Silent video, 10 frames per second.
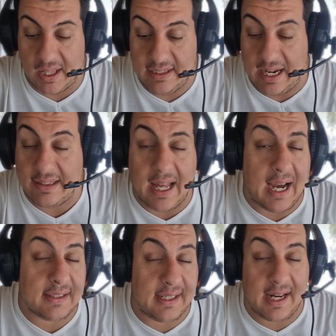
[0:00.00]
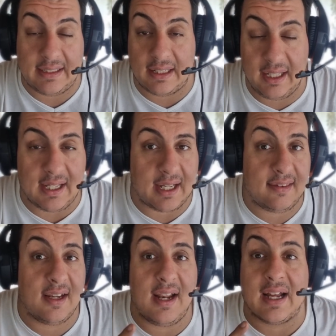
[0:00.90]
de la táctica, la estrategia que
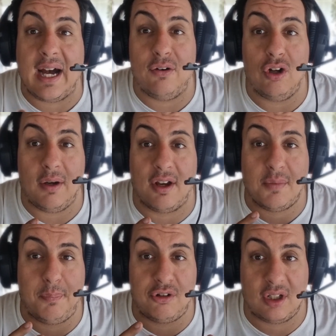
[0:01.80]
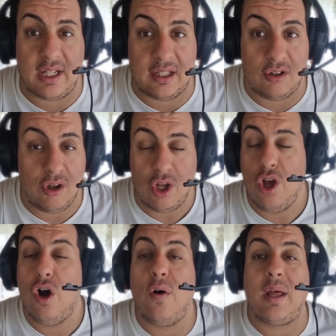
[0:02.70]
sale a cabo, lo que vaya proyectando.
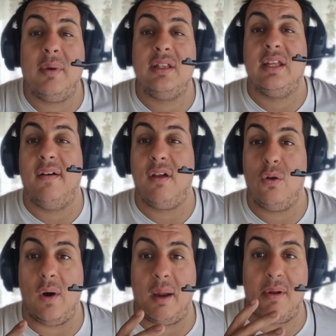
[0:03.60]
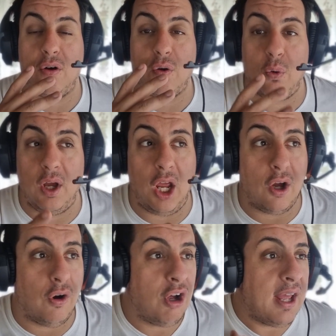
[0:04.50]
Obviamente va a haber lugar al mejor
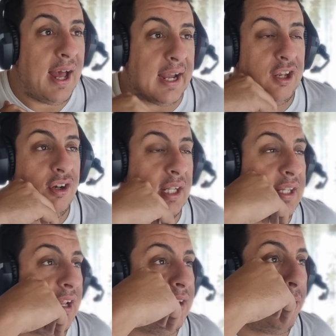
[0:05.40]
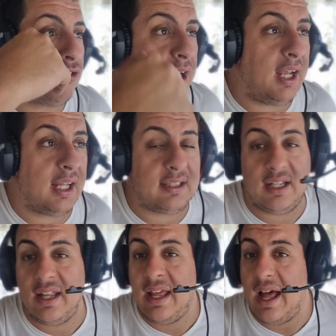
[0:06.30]
juego, a que los laterales se
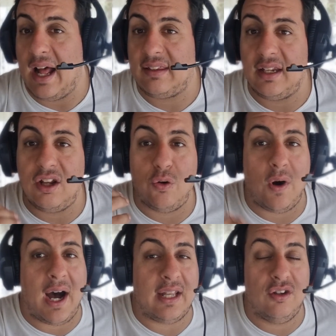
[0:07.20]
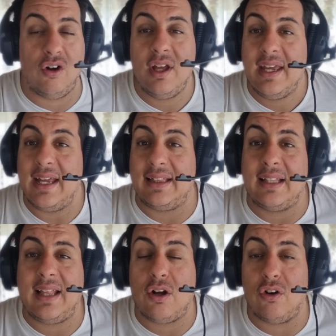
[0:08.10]
proyecten, a salir jugando y a
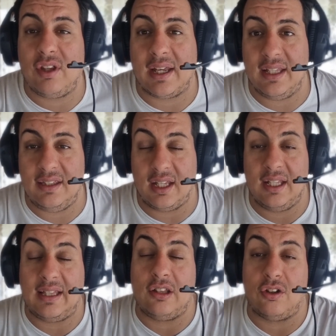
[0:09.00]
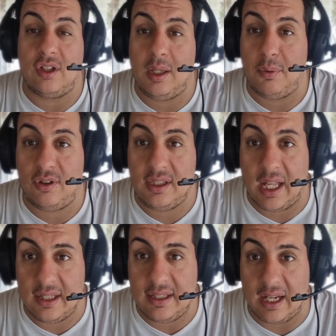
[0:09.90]
tantas cosas que, que tantos equipos
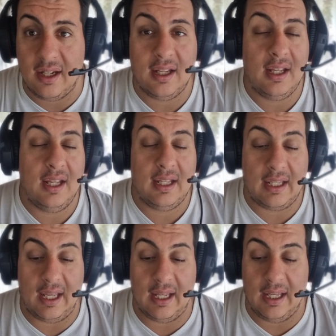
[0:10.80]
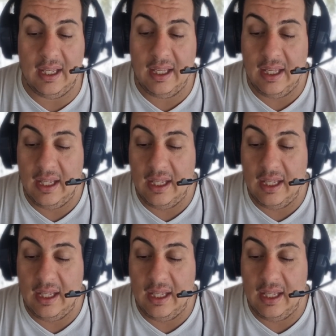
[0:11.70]
intentan que